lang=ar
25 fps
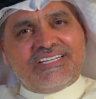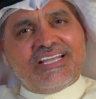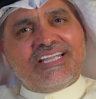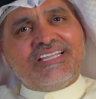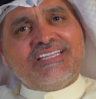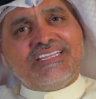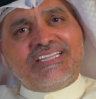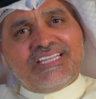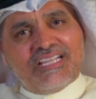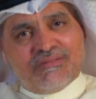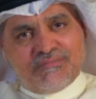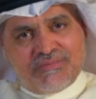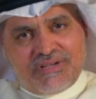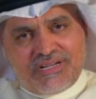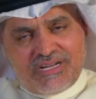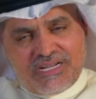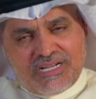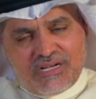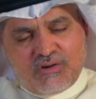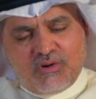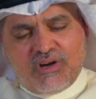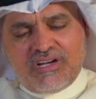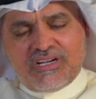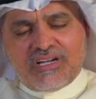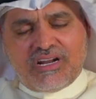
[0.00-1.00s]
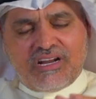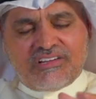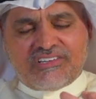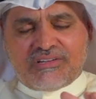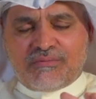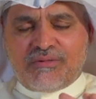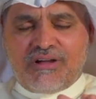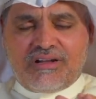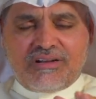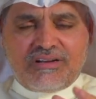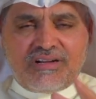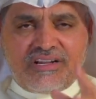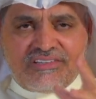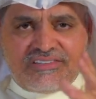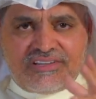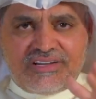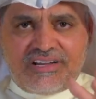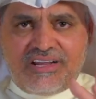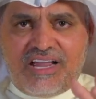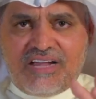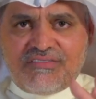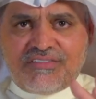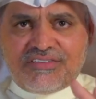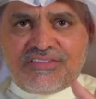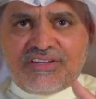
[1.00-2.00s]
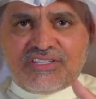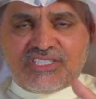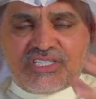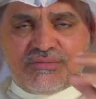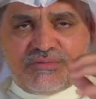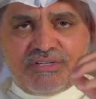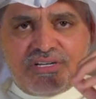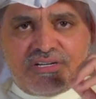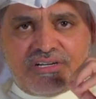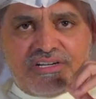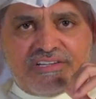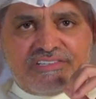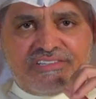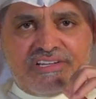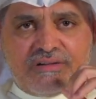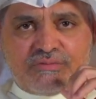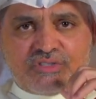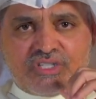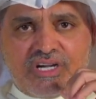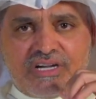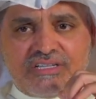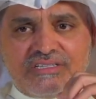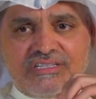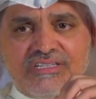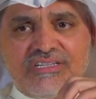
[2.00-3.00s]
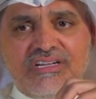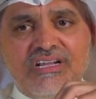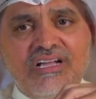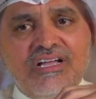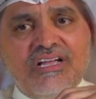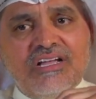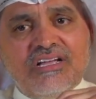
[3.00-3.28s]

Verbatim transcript: يندم عليها واحيانا سمح الله صلى الله يحفظنا جميعا اعزائي المشاهدين